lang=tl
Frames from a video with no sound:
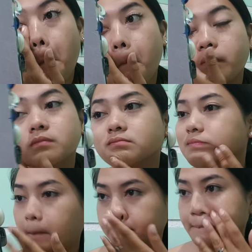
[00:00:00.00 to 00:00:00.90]
tapos yung
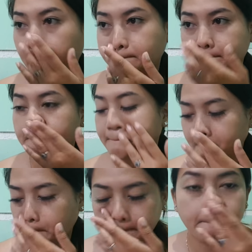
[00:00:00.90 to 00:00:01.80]
dark spots ng
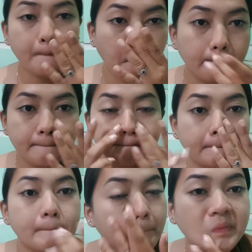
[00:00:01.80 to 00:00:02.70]
ating mukha.
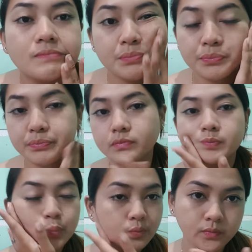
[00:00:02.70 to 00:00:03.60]
Yung sa noo guys,
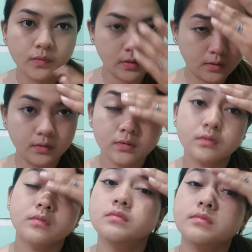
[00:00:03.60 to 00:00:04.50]
hindi ko na siya
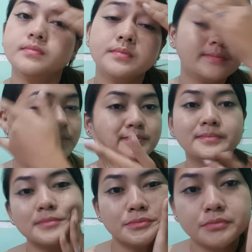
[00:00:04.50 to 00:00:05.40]
masyadong nilagyan
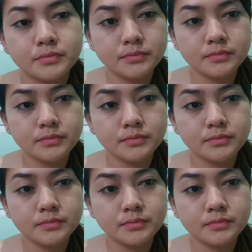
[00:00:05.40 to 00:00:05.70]
kasi